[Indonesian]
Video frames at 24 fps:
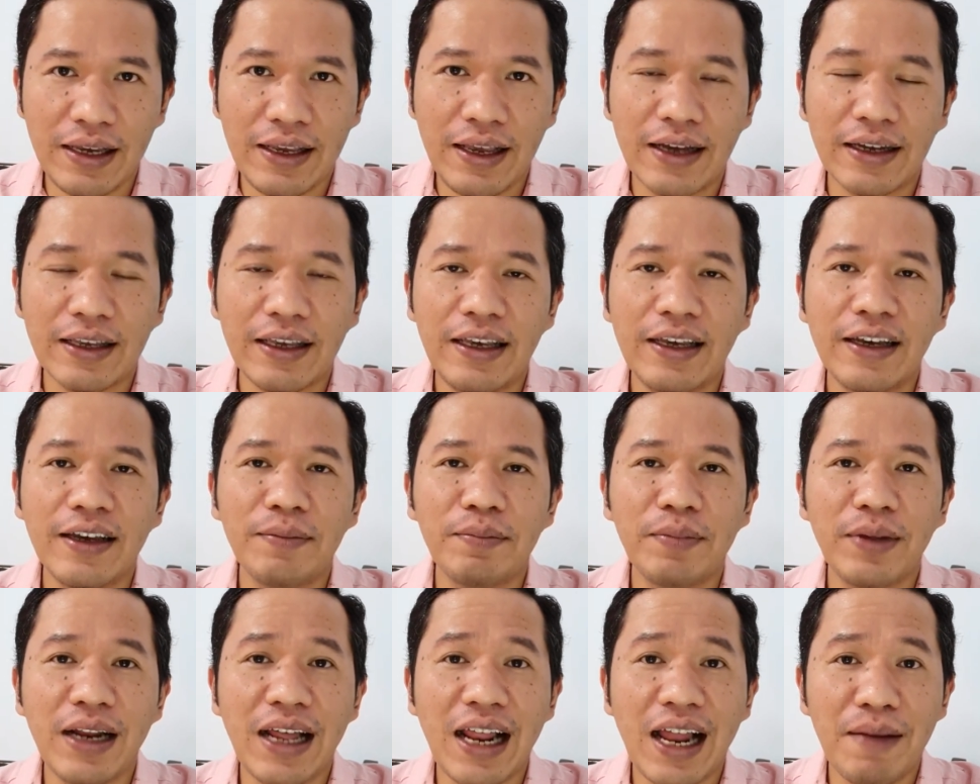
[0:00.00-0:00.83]
yang
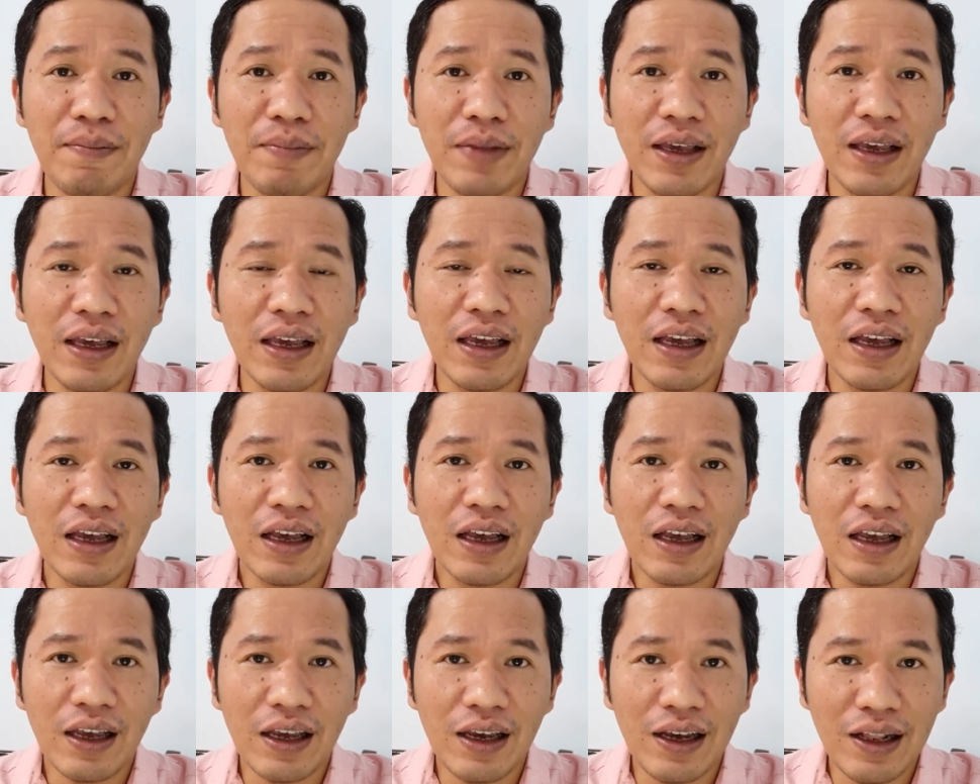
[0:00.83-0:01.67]
ingin mendalami
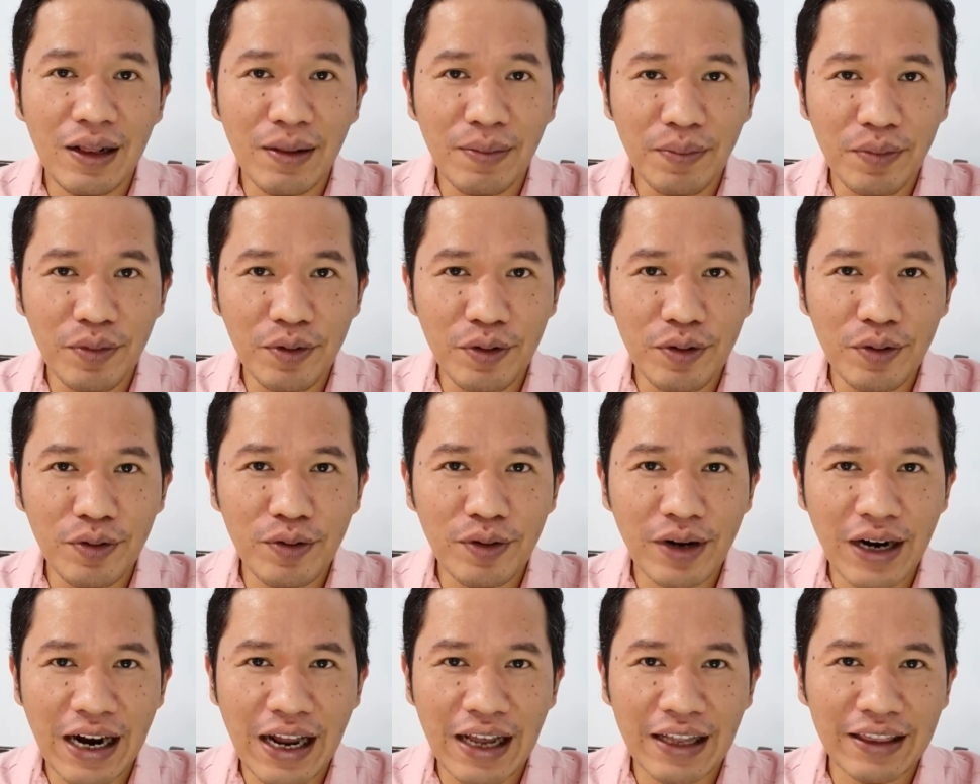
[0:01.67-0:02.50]
ilmu
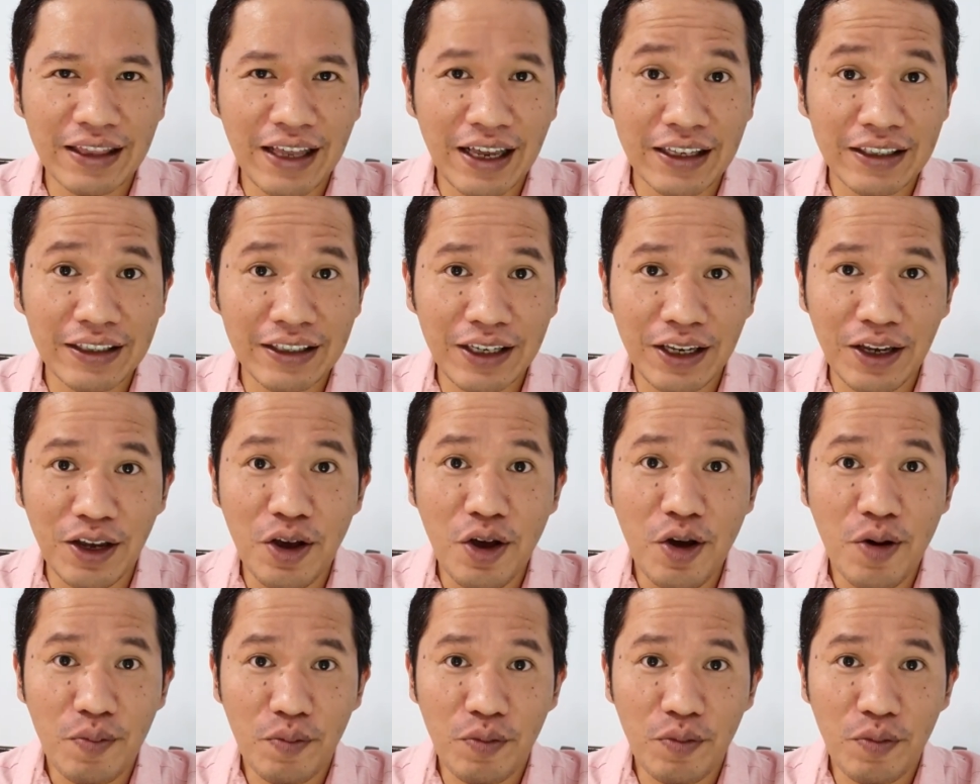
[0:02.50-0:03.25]
relaktasi.